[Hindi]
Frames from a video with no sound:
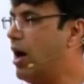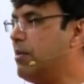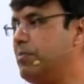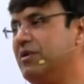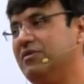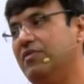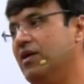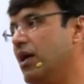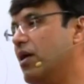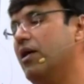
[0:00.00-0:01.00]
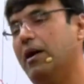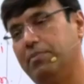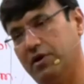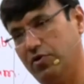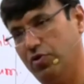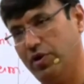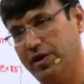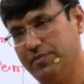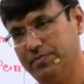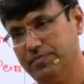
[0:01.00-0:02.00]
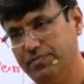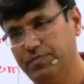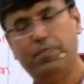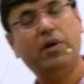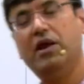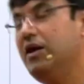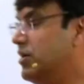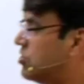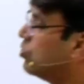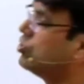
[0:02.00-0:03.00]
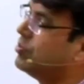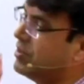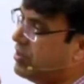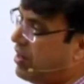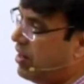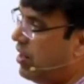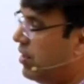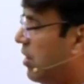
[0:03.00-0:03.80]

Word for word: आप अपनी जिंदगी खराब कर दोगे प्लीज कुछ मत करना